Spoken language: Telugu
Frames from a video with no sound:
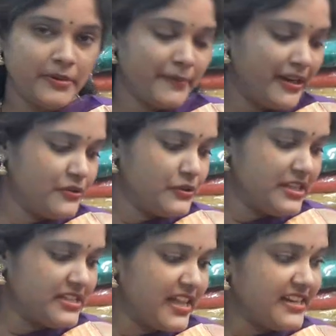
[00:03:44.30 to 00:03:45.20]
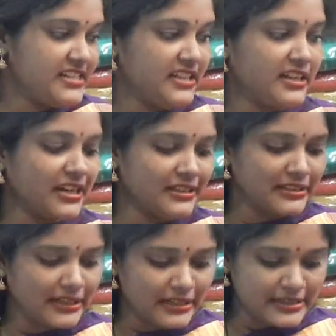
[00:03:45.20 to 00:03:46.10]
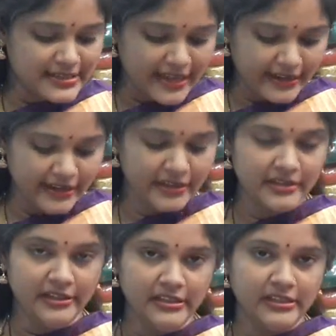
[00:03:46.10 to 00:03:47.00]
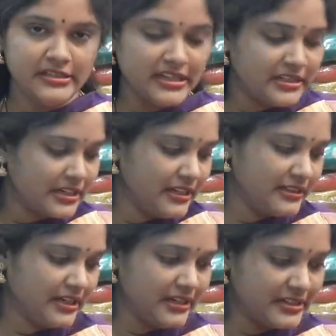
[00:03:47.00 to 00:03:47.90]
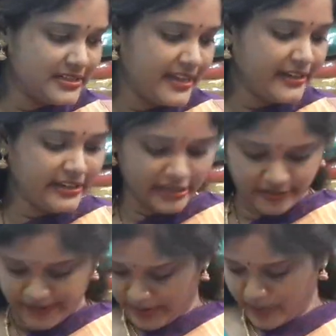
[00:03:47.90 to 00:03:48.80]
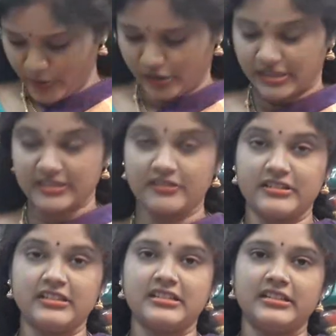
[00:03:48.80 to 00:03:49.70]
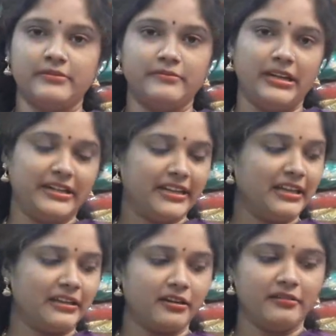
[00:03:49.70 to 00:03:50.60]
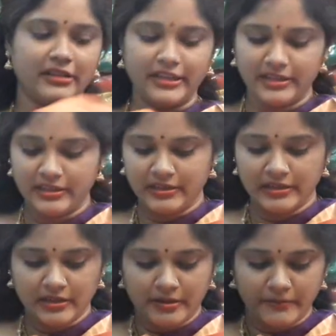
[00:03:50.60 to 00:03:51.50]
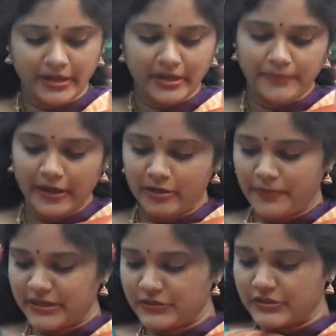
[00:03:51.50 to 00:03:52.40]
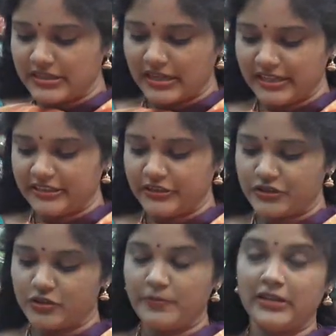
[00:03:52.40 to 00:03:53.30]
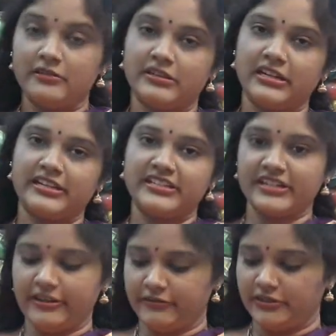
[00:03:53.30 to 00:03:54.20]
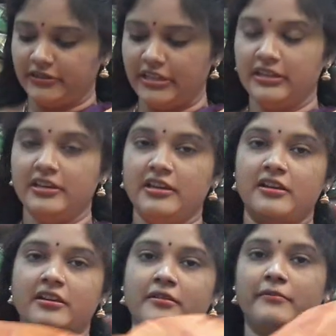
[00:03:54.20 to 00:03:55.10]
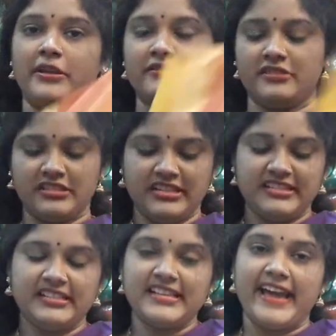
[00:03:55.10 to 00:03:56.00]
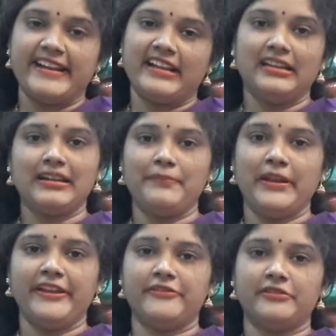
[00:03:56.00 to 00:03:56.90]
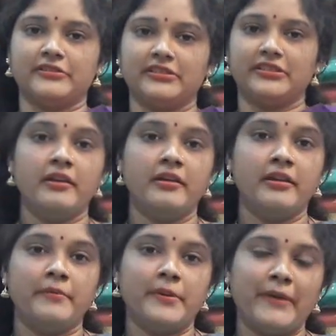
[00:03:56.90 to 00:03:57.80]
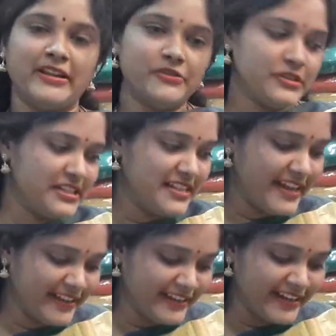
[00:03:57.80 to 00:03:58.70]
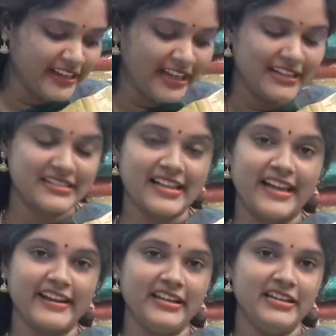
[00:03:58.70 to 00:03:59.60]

ఇప్పుడు మనం చూసే శారీ చంద్రకాంత కలర్ శారీ చంద్రకాంత కలర్ శారీకి రెండు వైపుల బార్డర్స్ వచ్చేసి మల్టీ కలర్లో ఉన్నాయి మనకి పళ్ళు పాటు చూసినట్లయితే టిష్యూ పళ్ళు ఇట్లా రిచ్గా ఉంటుంది బ్లౌజ్ వచ్చేసి శారీ కలరే ప్లెయిన్ ఉంటుంది ఇప్పుడు మనం చూసే శారీ గ్రీన్ కలర్ శారీ